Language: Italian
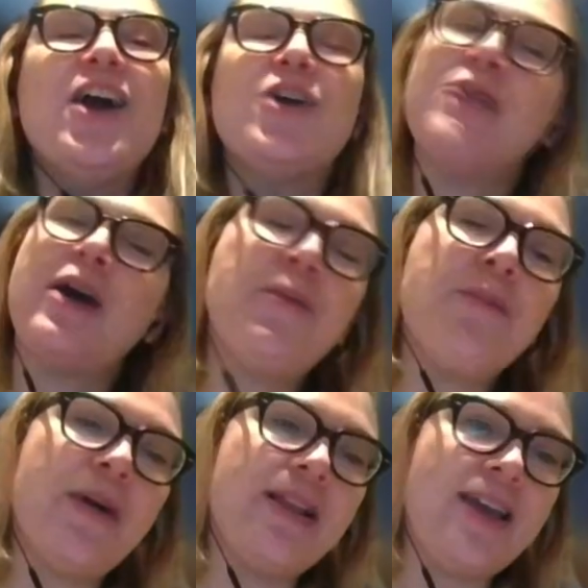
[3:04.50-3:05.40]
con una
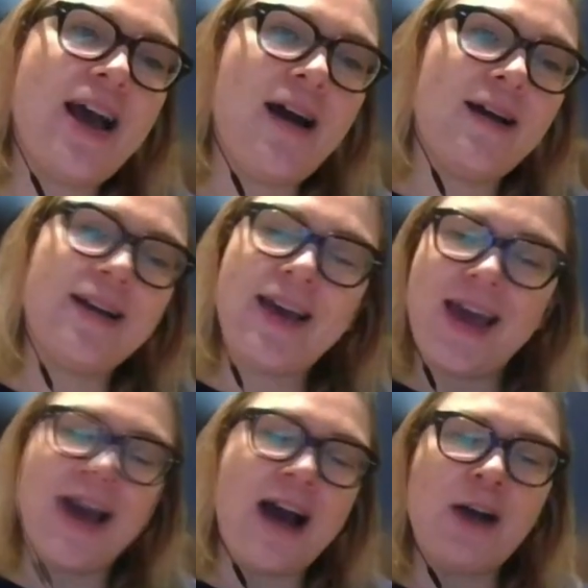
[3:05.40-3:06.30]
compagnia
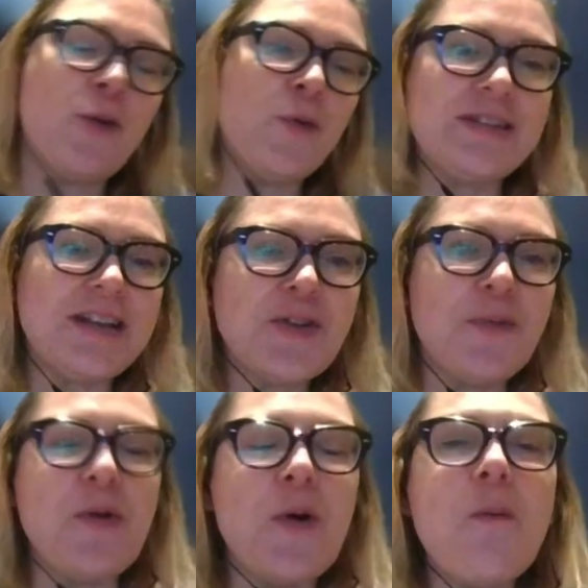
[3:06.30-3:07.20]
che ha conquistato il
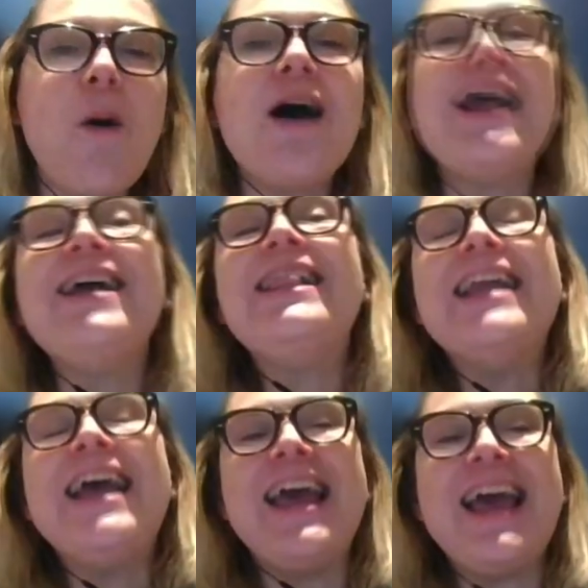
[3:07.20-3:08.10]
mio cuore,
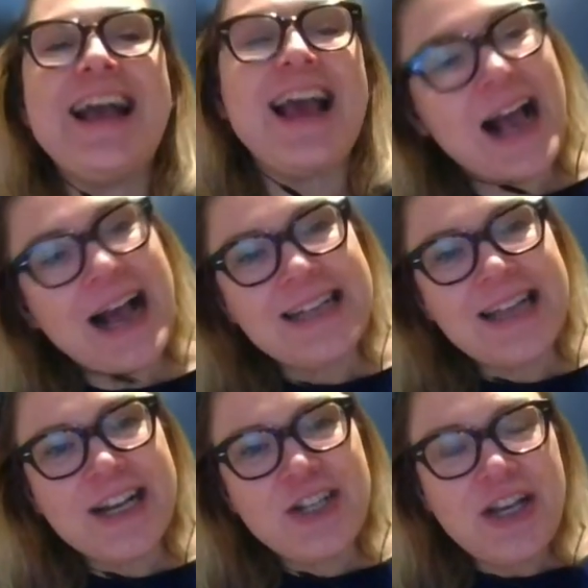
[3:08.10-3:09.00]
eh, che è la Casa
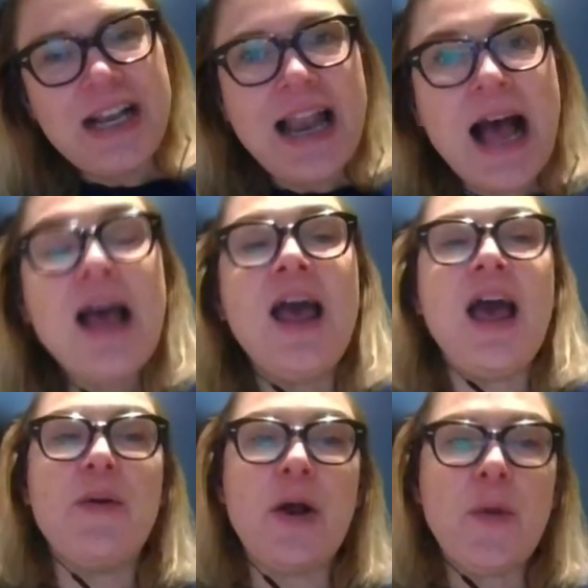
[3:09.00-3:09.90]
d'Argilla,
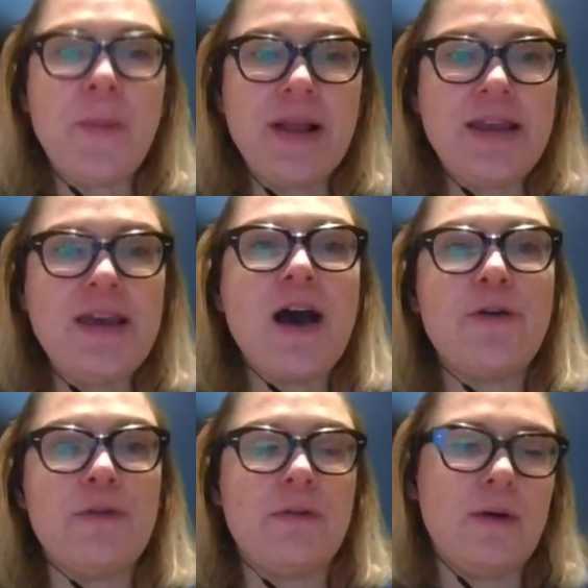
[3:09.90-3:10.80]
è una compagnia
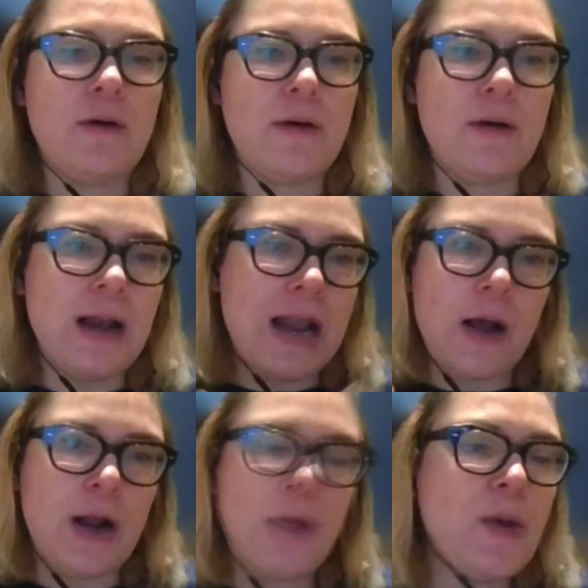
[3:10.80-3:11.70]
eh, la,
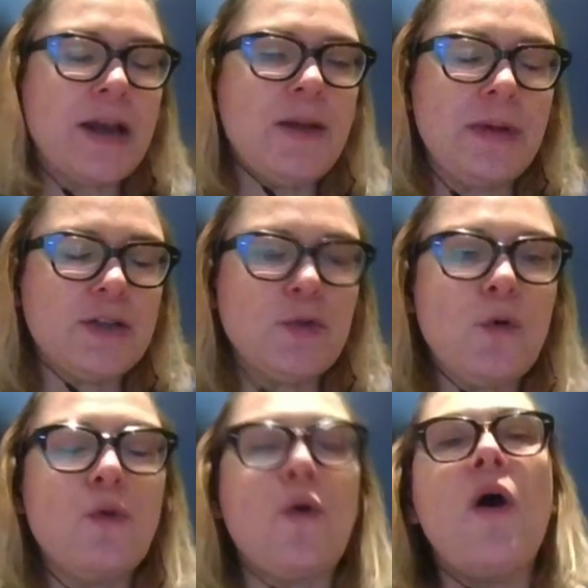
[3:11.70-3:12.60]
le cui anime
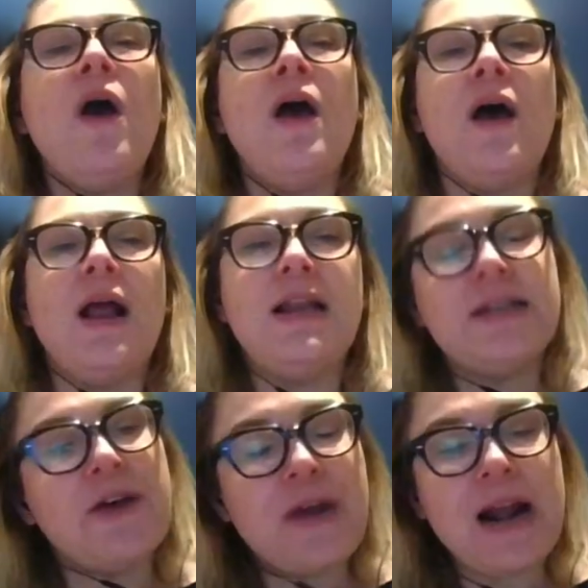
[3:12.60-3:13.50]
sono eh,
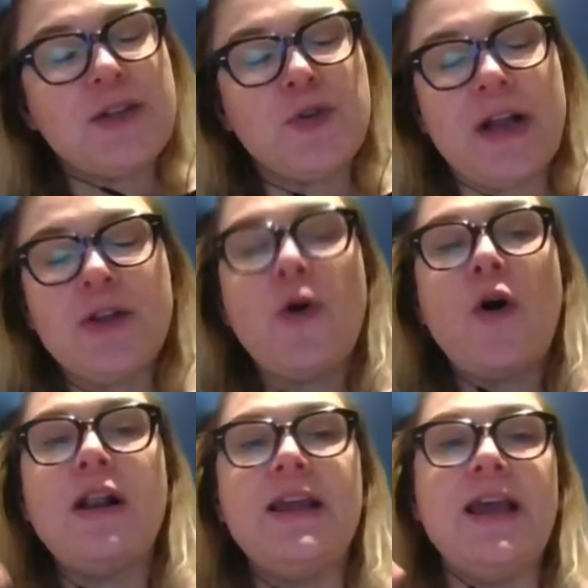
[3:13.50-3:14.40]
Lisa Ferlazzo
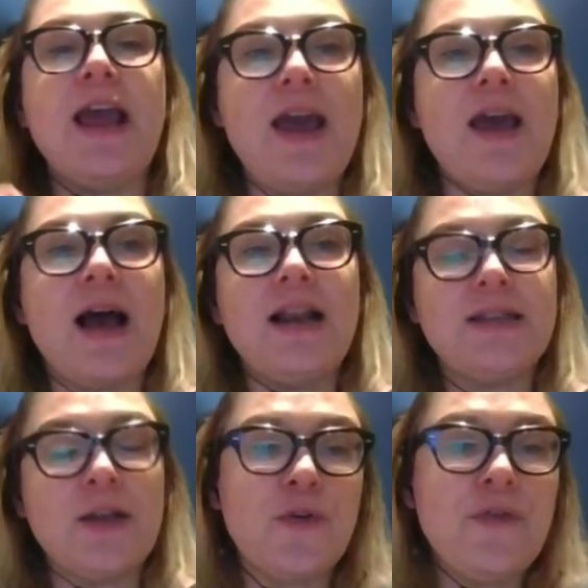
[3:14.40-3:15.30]
Natoli e
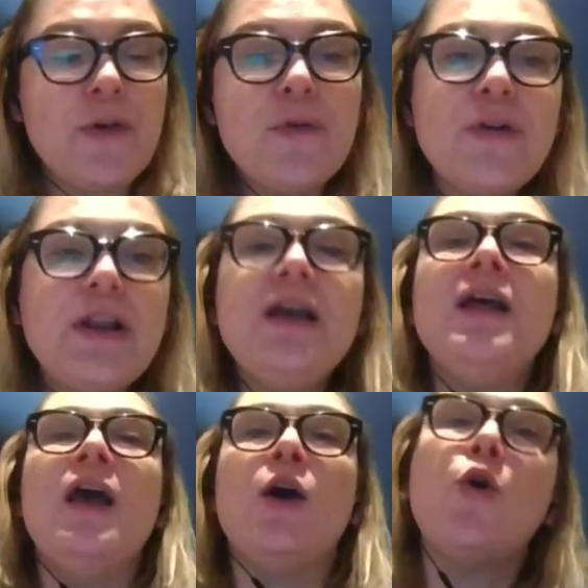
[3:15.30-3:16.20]
Alessandro Ferroni,
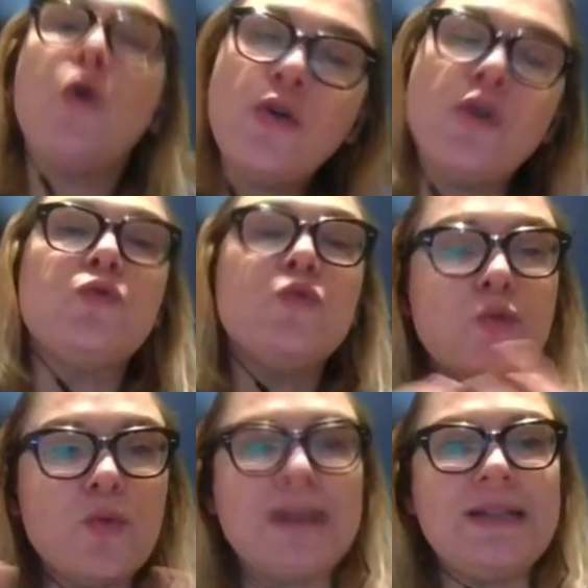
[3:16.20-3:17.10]
con
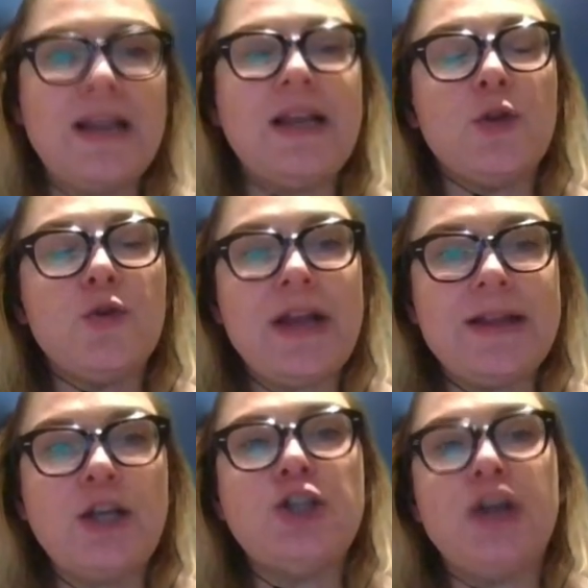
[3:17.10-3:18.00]
tutta una serie di attori e
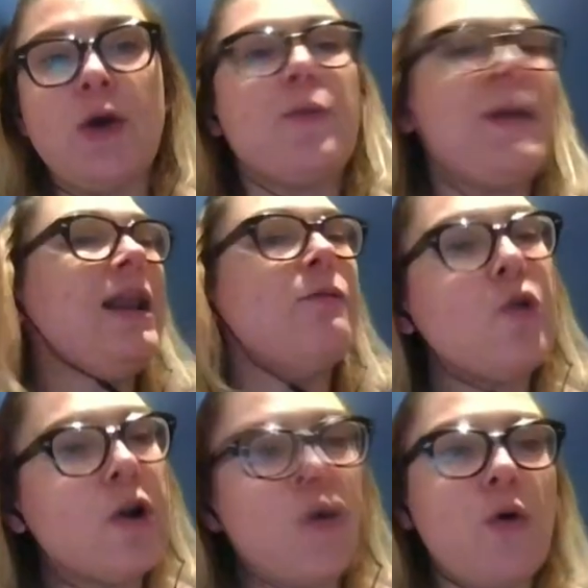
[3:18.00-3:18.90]
attrici che ormai
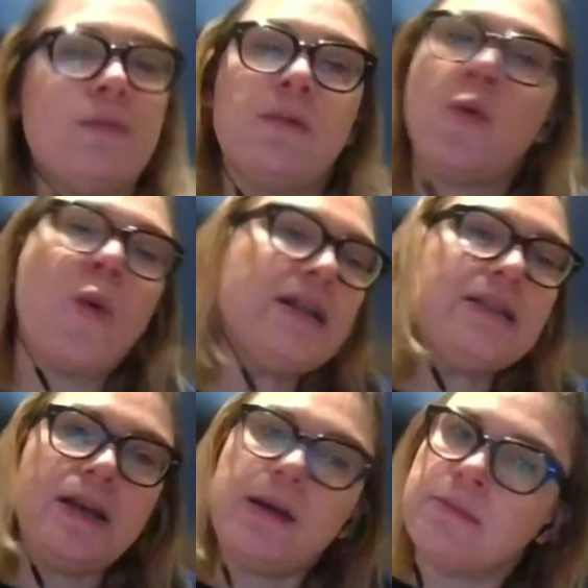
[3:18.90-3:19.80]
lavorano
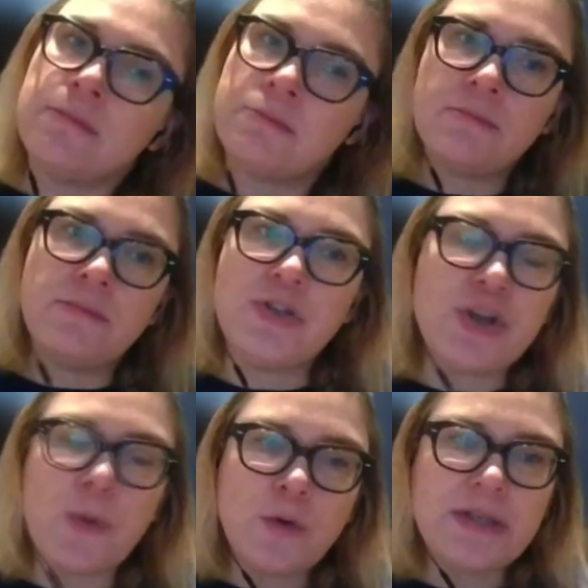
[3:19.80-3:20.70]
quasi Mm,
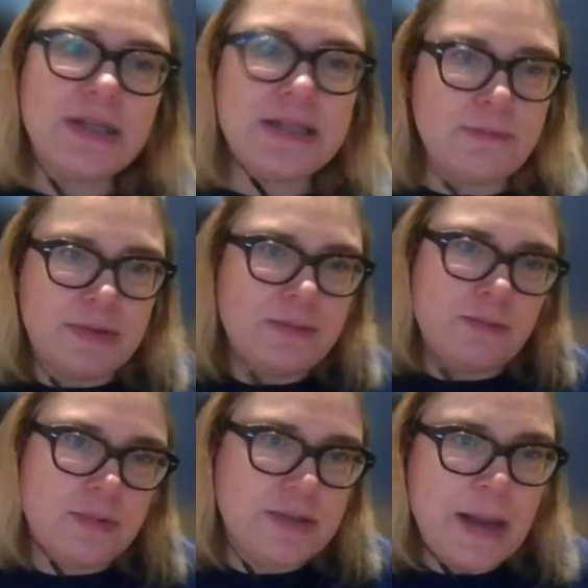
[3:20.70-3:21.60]
diciamo così,
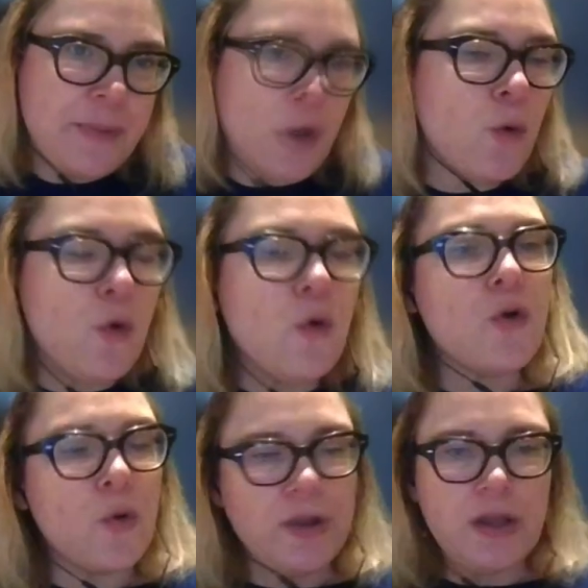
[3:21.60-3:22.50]
sempre con
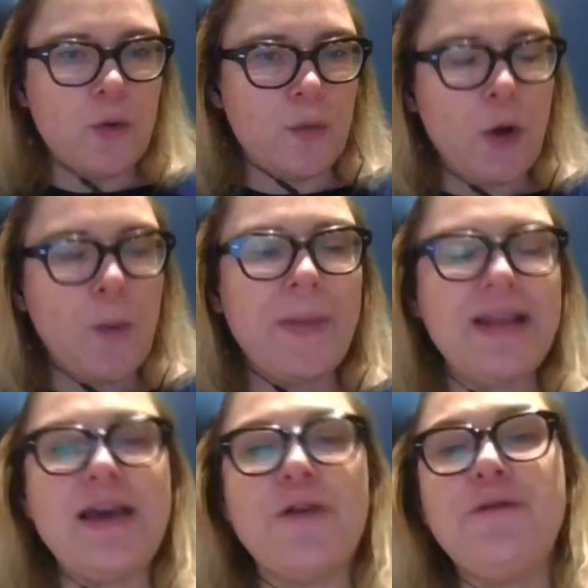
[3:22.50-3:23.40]
loro, quindi con una
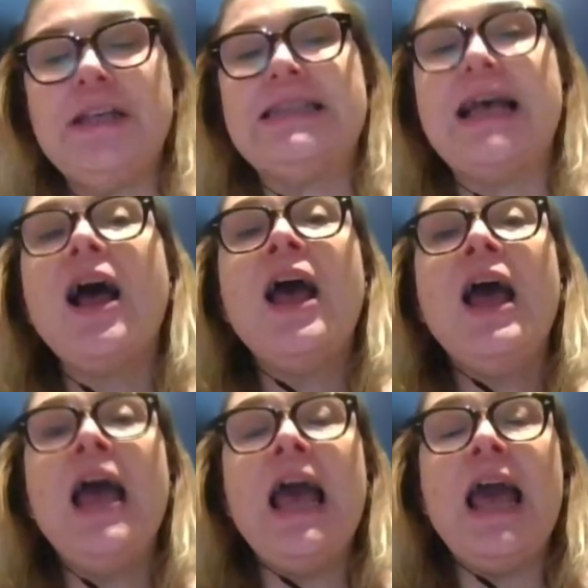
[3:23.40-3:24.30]
compagnia fissa,
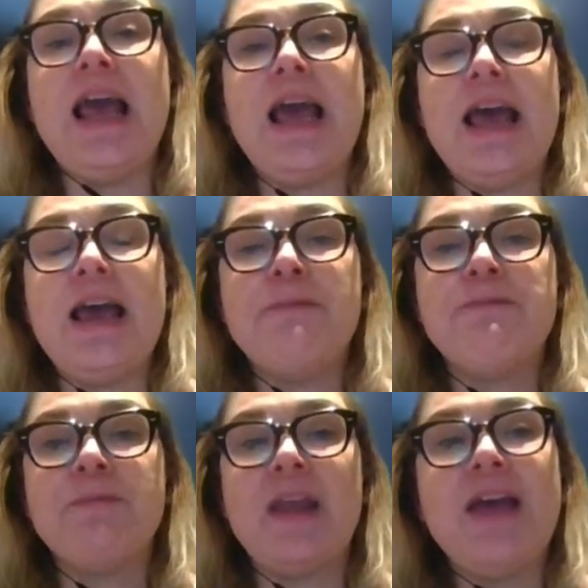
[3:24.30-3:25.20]
e,
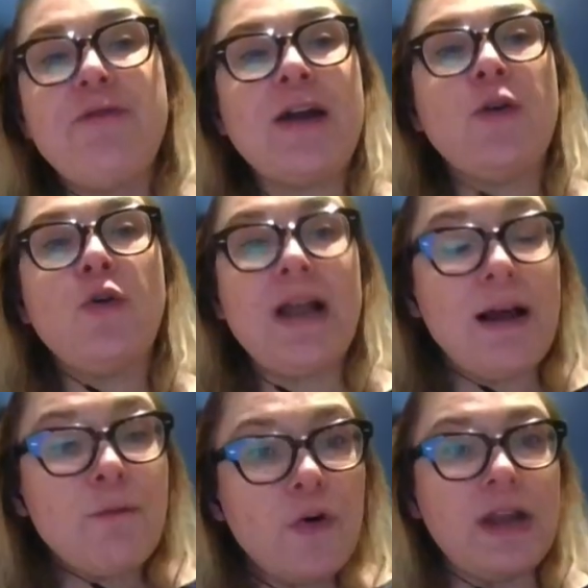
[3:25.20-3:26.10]
ehm, e fanno dei
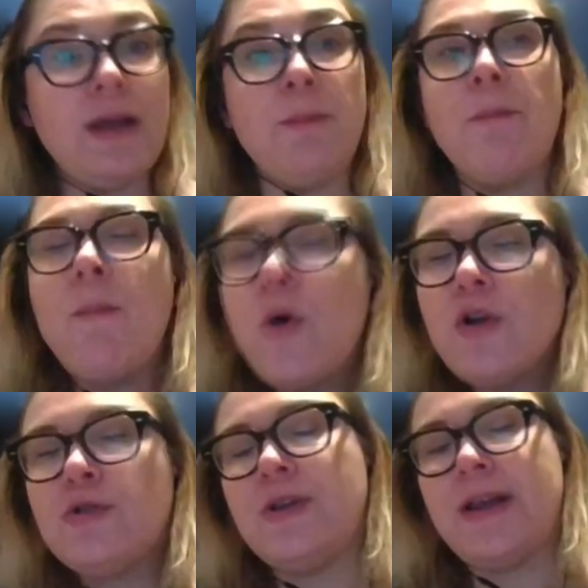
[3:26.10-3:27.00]
lavori
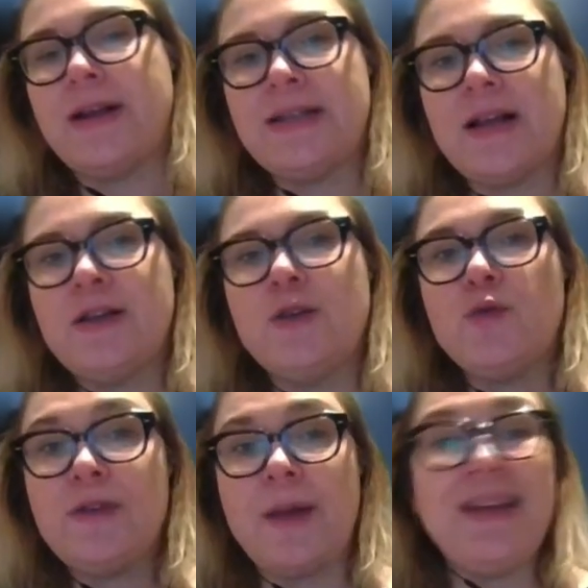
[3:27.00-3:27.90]
molto interessanti
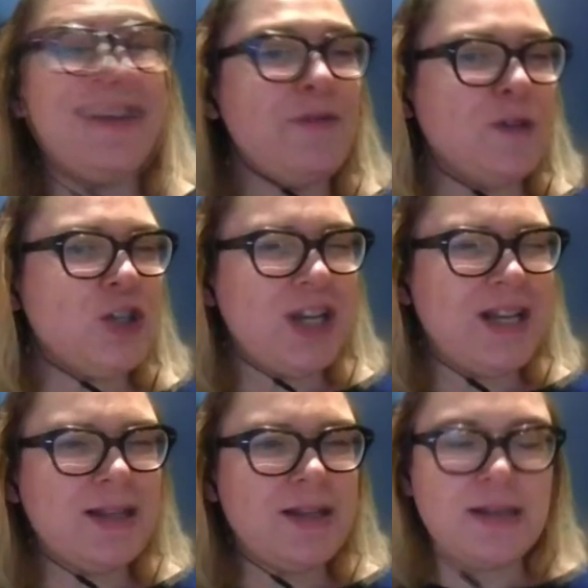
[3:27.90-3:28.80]
su temi
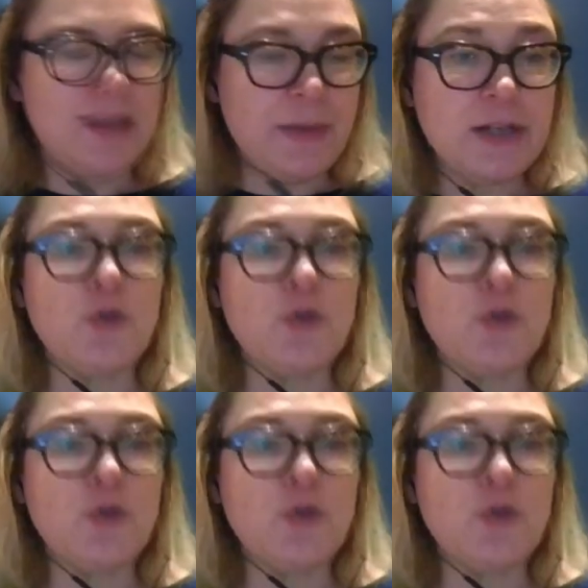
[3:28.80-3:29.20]
difficilissimi.